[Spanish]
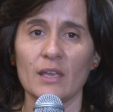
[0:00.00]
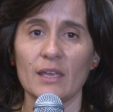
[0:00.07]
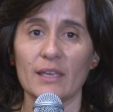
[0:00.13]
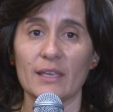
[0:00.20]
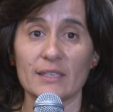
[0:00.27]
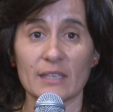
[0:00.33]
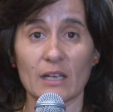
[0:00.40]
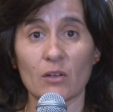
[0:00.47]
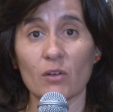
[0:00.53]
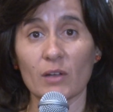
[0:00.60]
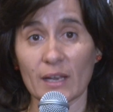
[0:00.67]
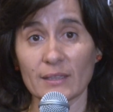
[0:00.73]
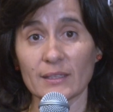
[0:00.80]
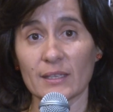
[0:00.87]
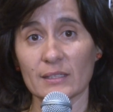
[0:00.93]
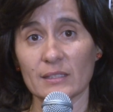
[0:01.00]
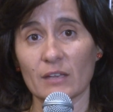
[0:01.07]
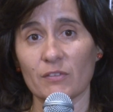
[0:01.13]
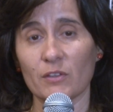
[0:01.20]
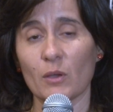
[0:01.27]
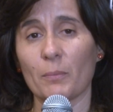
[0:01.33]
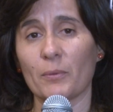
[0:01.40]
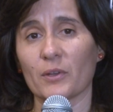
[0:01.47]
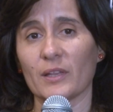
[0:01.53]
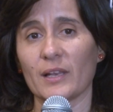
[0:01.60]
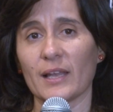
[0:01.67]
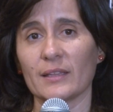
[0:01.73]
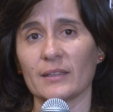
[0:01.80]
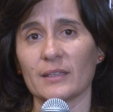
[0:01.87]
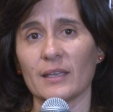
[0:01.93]
y quizás con grandes desafíos por
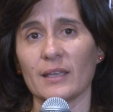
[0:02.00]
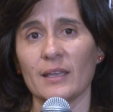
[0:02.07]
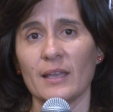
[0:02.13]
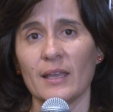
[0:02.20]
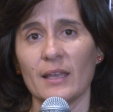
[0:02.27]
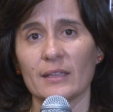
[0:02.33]
delante,